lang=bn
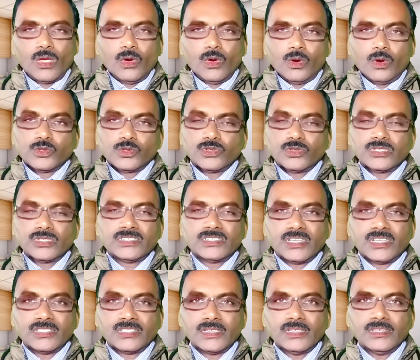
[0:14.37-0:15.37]
ঔষধের
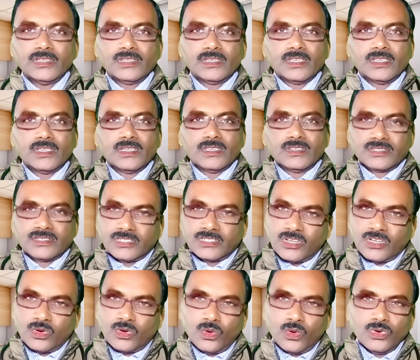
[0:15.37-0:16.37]
সাথে
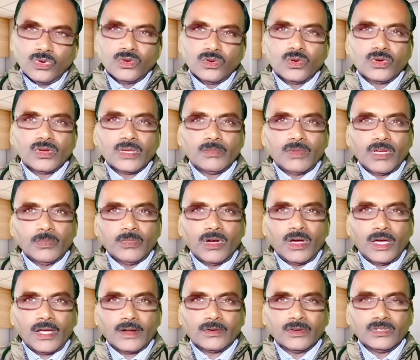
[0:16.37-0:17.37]
সেটা কোন রোগে
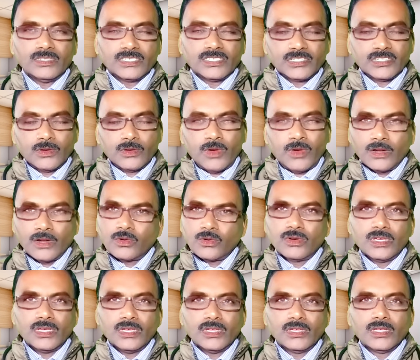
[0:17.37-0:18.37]
ব্যবহার হয় সেটাও ভালো
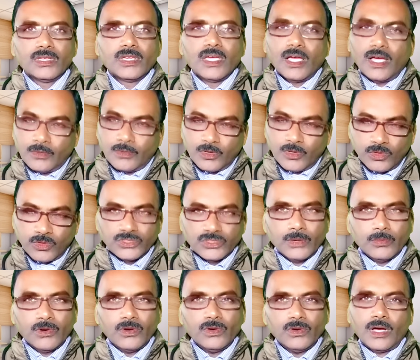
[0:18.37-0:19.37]
করে আমি
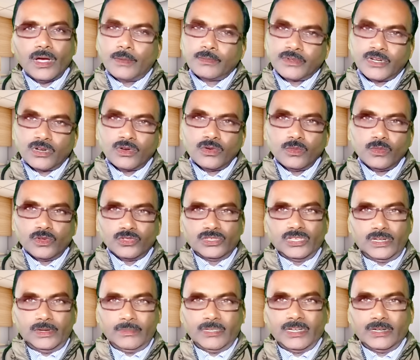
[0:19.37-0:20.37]
বোঝাবো আপনারাও বুঝে
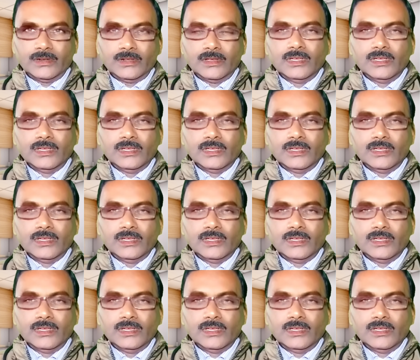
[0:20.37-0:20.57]
নেবেন